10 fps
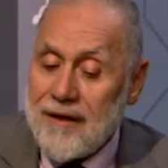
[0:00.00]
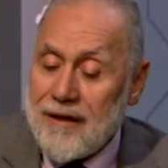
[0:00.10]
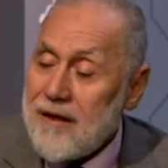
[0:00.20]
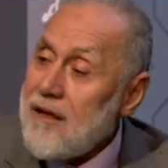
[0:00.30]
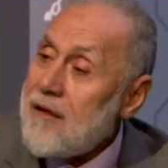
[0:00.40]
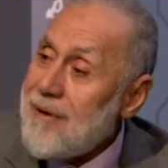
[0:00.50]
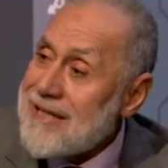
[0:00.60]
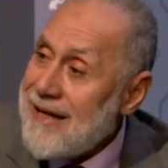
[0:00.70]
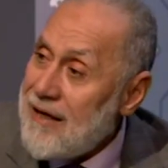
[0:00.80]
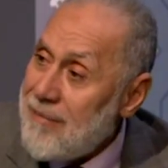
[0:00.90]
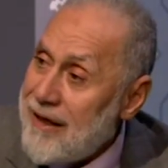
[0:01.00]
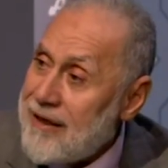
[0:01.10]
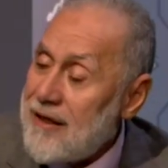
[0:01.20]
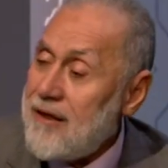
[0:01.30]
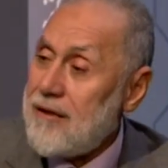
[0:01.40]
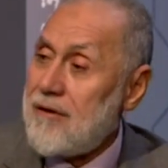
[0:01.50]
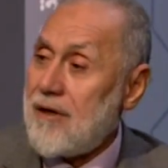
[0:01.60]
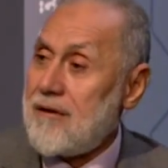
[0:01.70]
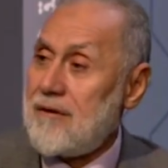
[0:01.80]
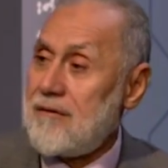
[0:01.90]
نيجي مثلا لملكة
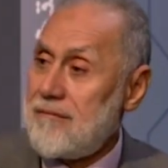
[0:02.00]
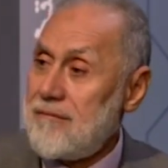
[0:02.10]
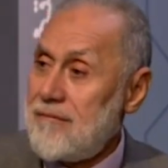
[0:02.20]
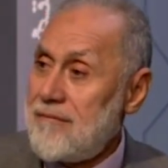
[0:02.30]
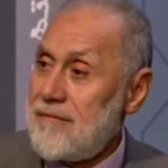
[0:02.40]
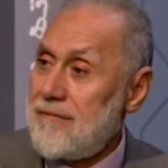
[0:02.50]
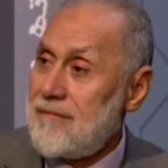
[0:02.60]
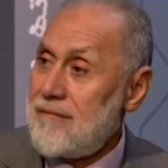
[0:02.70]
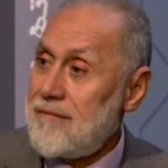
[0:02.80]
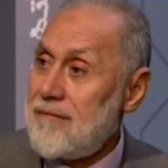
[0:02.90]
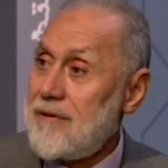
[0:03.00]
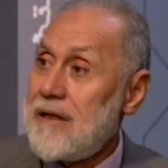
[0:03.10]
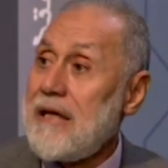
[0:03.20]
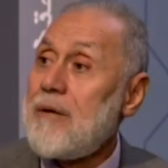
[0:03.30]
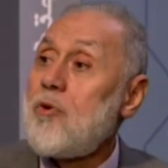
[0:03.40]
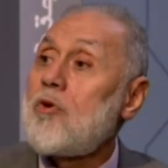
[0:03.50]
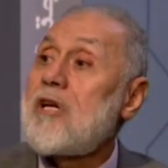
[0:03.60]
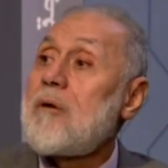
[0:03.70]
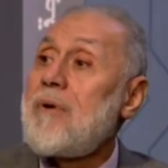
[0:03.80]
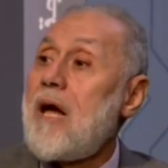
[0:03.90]
الإدراك اللي
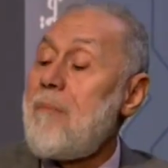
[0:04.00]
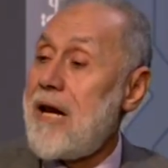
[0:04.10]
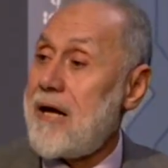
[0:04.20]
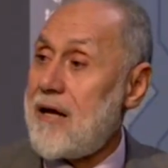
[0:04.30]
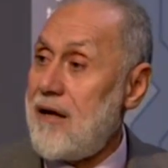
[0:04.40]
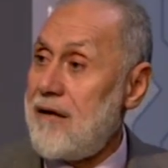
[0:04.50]
بيدرك بها ملكة